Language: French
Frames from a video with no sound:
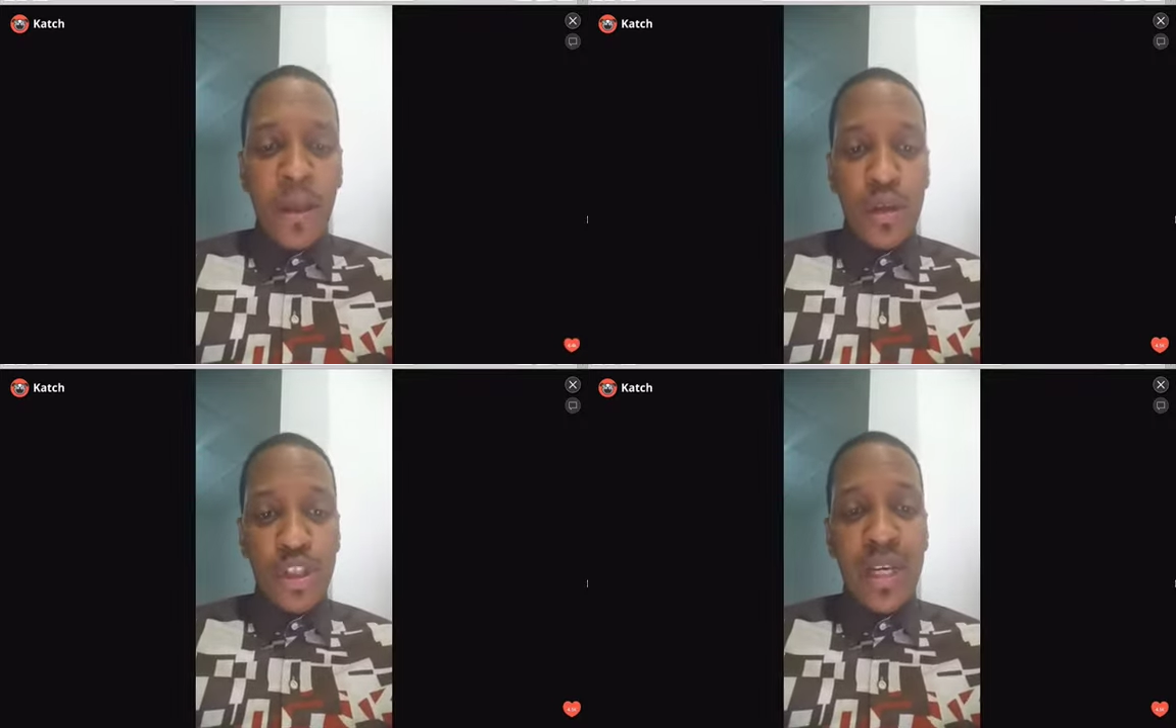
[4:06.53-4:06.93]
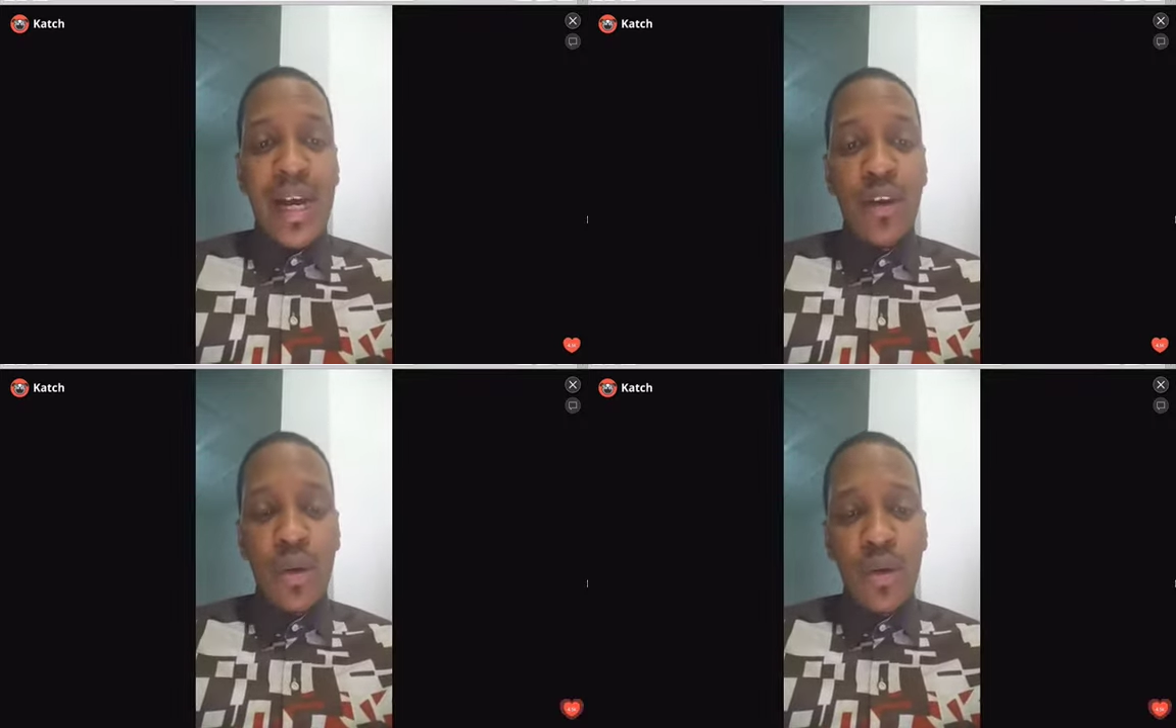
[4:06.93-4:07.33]
En
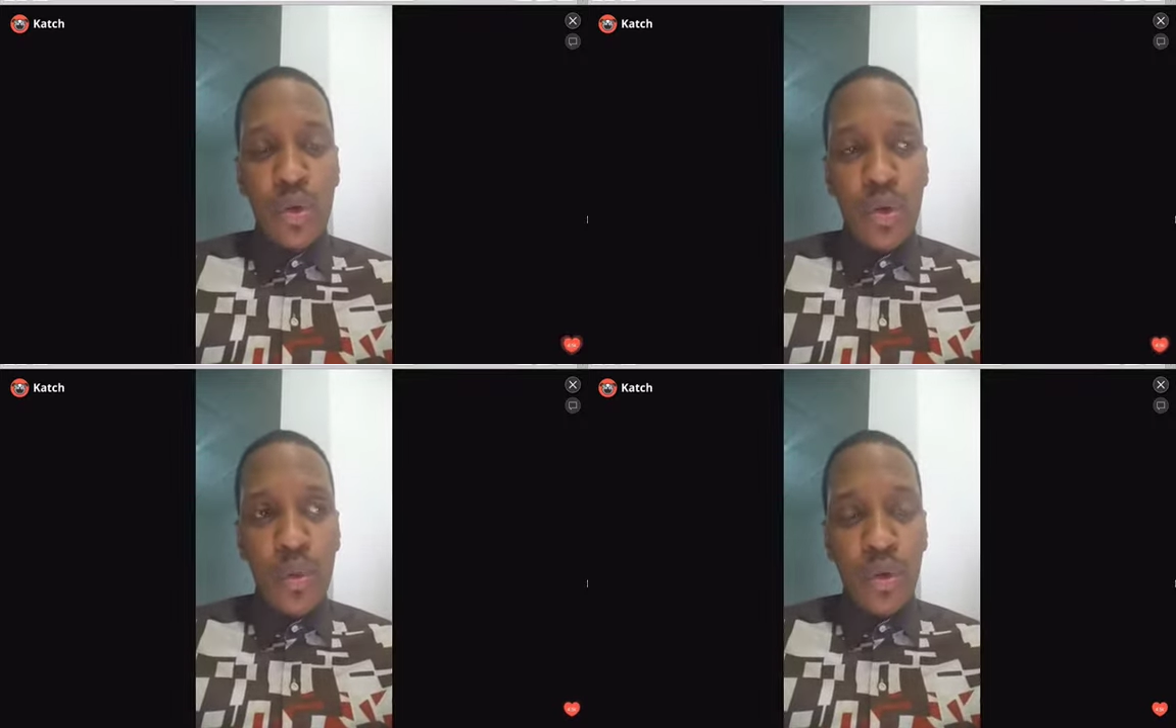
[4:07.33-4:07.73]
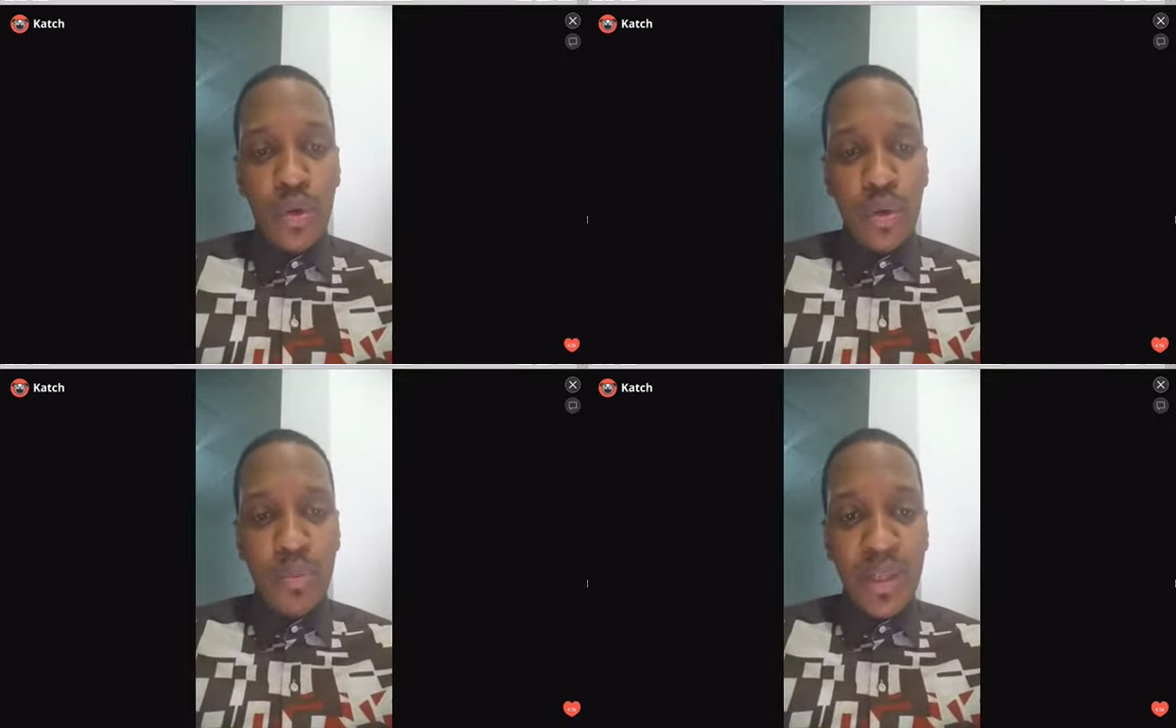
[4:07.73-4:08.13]
général, le,
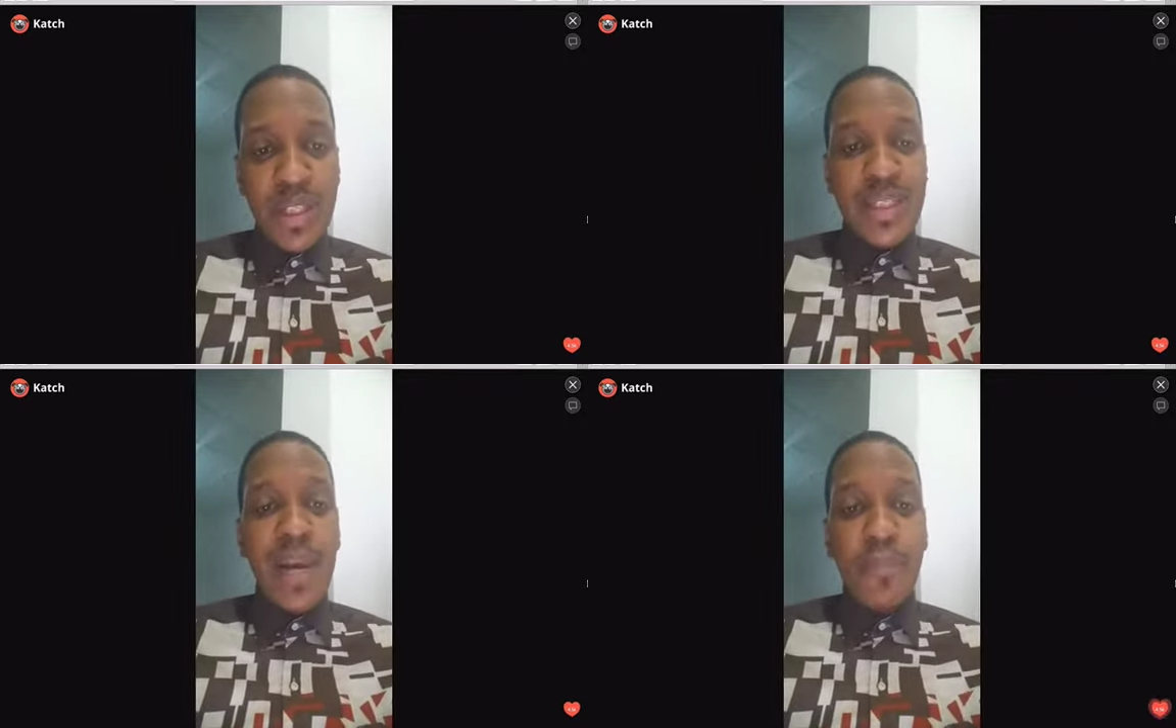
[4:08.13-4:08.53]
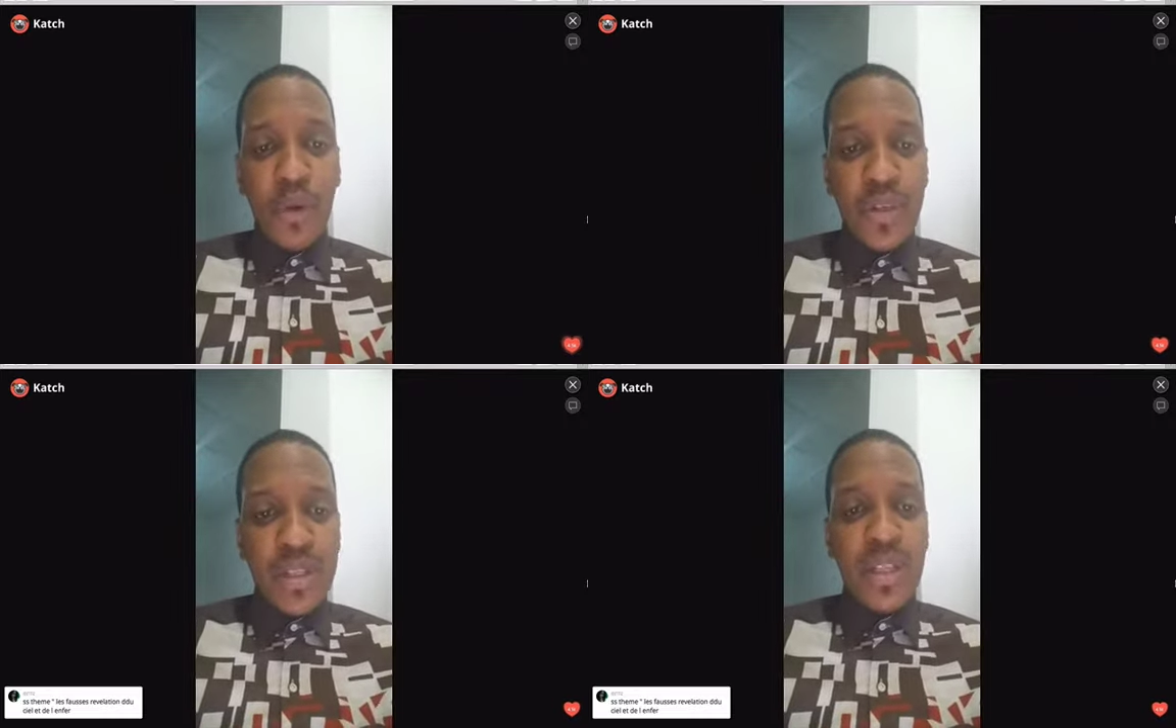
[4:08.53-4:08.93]
ministère
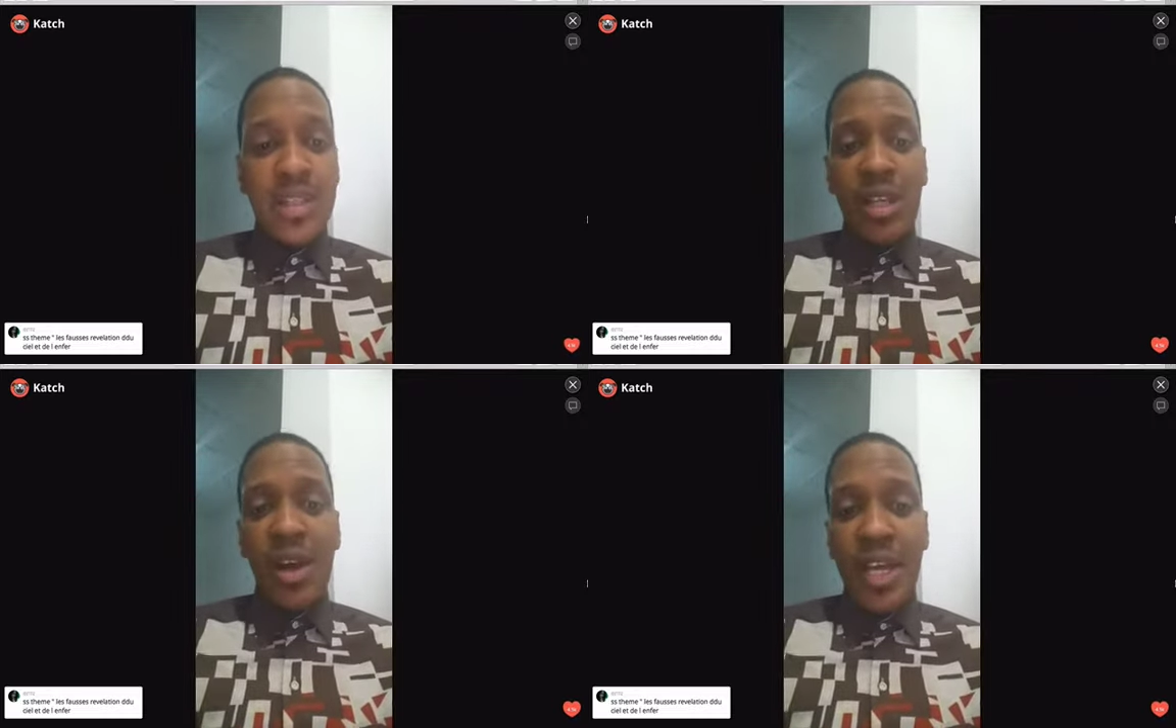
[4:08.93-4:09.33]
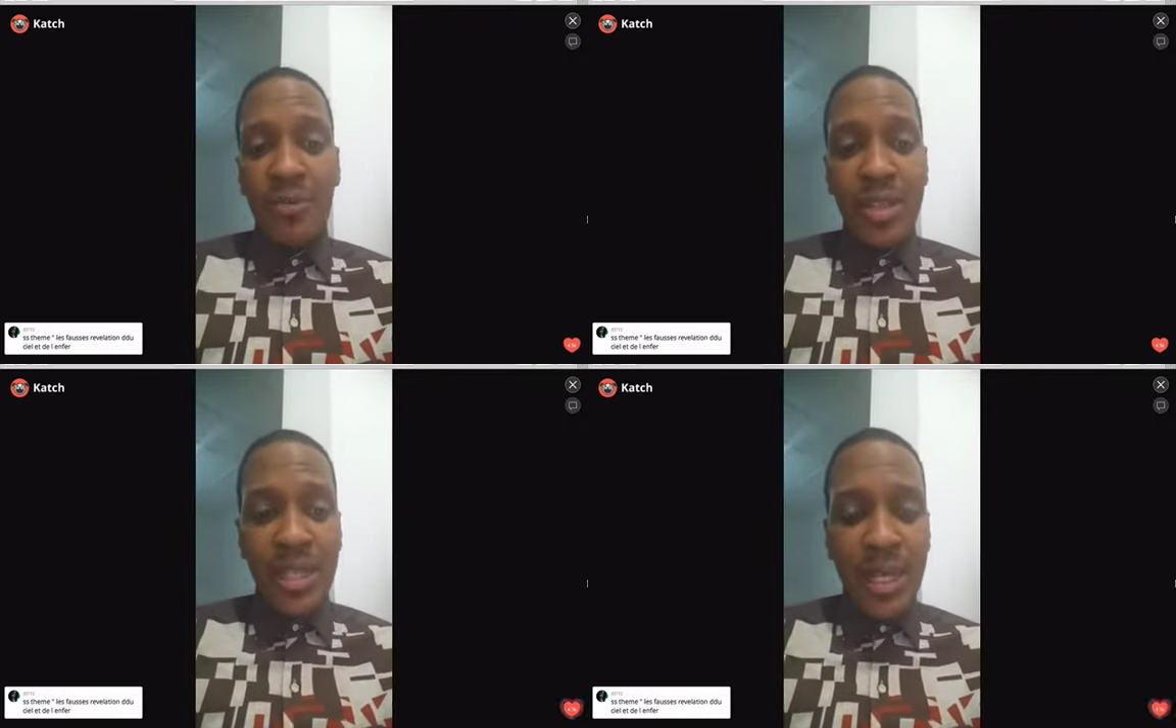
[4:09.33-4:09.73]
prophétique, c'est dans
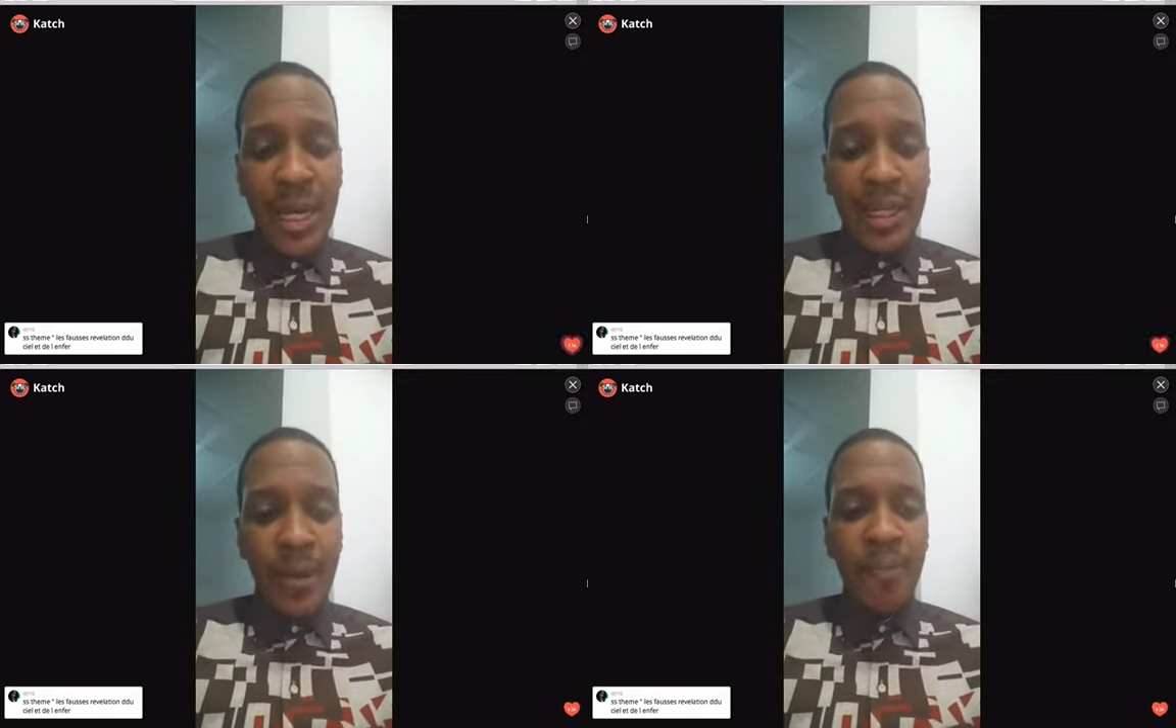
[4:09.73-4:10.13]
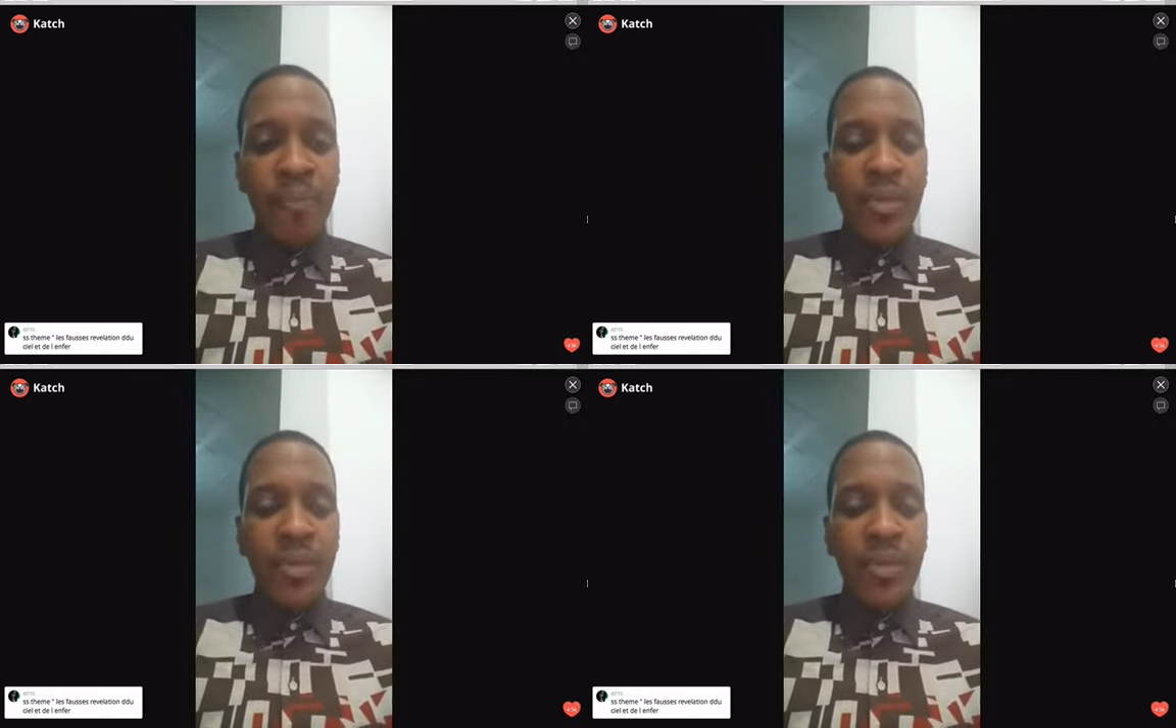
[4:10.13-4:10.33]
Ephésiens 4.